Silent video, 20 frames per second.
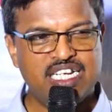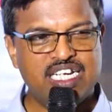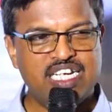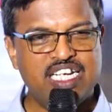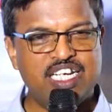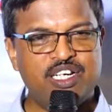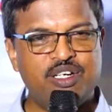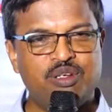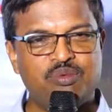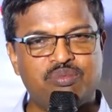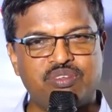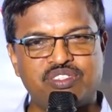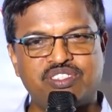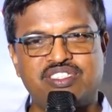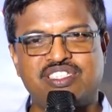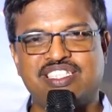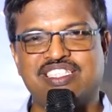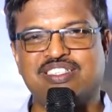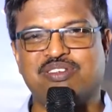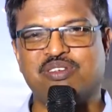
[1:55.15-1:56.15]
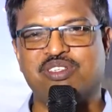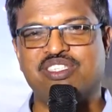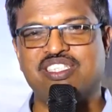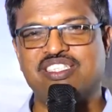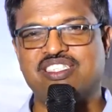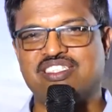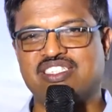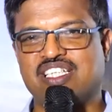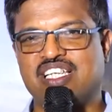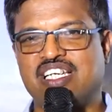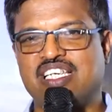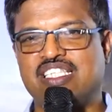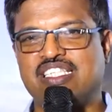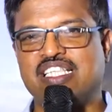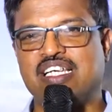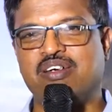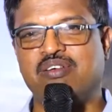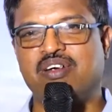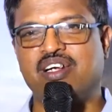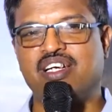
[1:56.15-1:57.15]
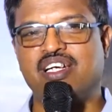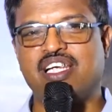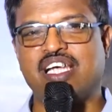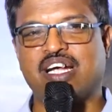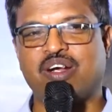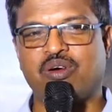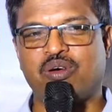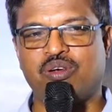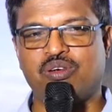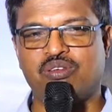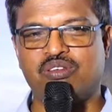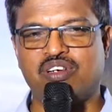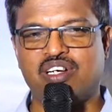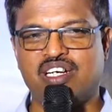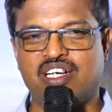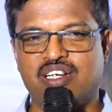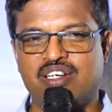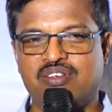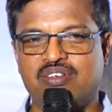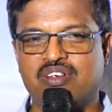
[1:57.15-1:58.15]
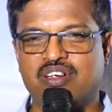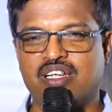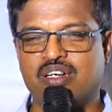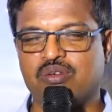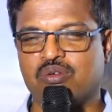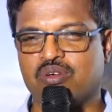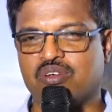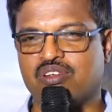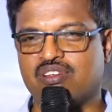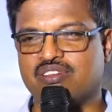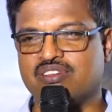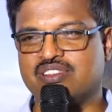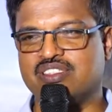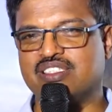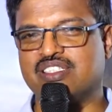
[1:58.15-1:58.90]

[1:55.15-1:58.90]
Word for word: లేడు ఫస్ట్ అది గుర్తించాలి దేవుడు అంటే ఎక్కడో ఉంటాడు అనుకోవటం